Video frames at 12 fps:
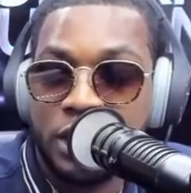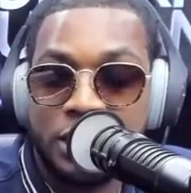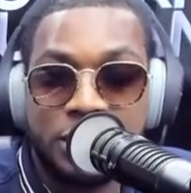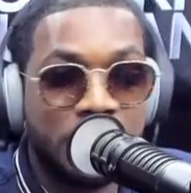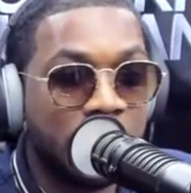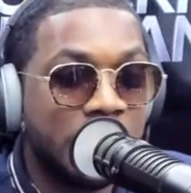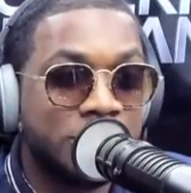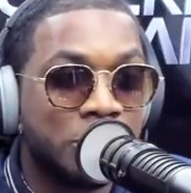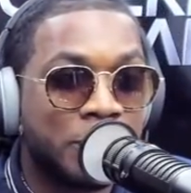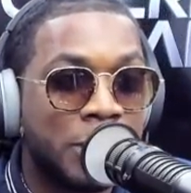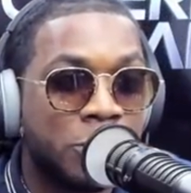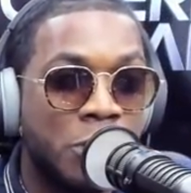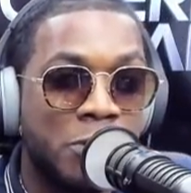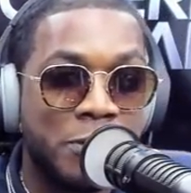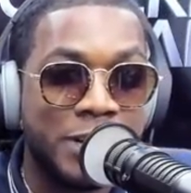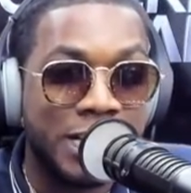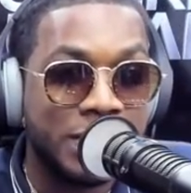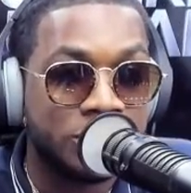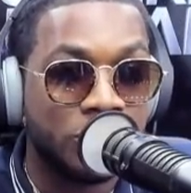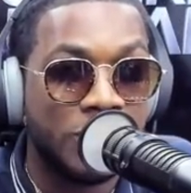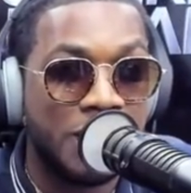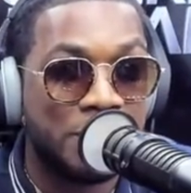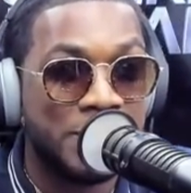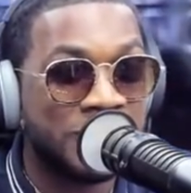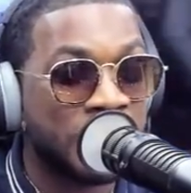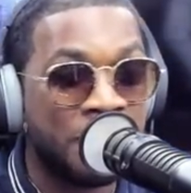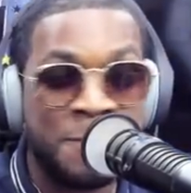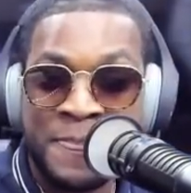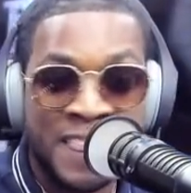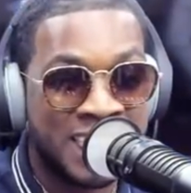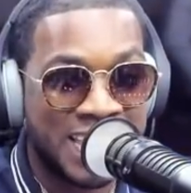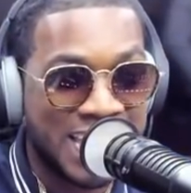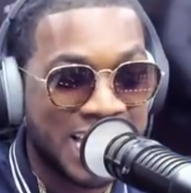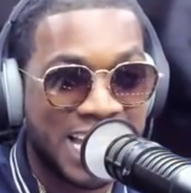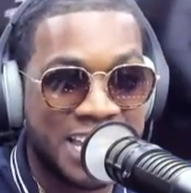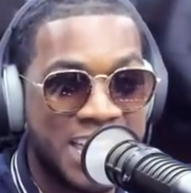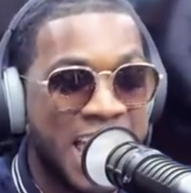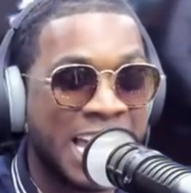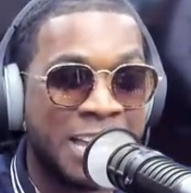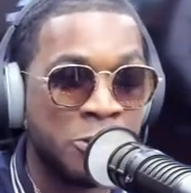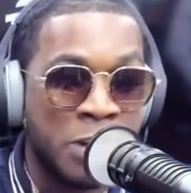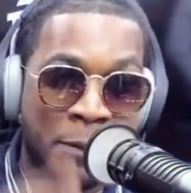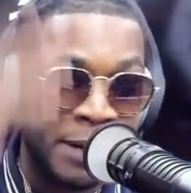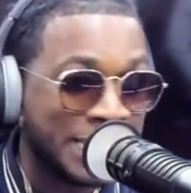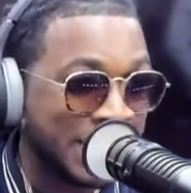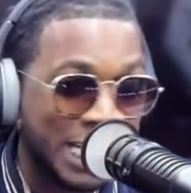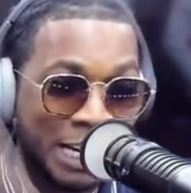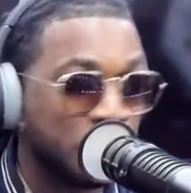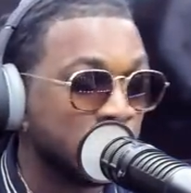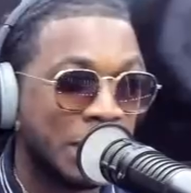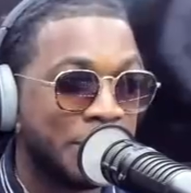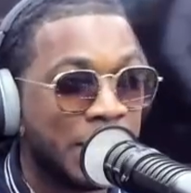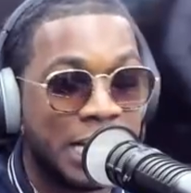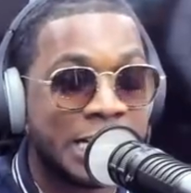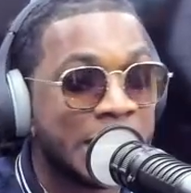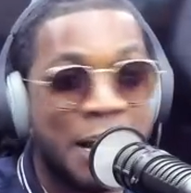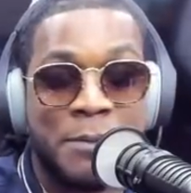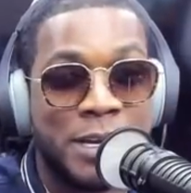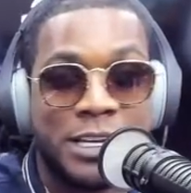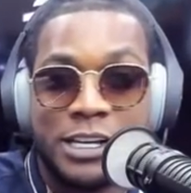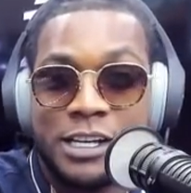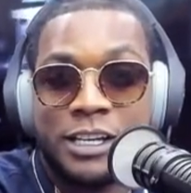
Y el hincho para el colmo viene en esos días, me dice, desde que llegue de una vez tiene que montarme en el Remy.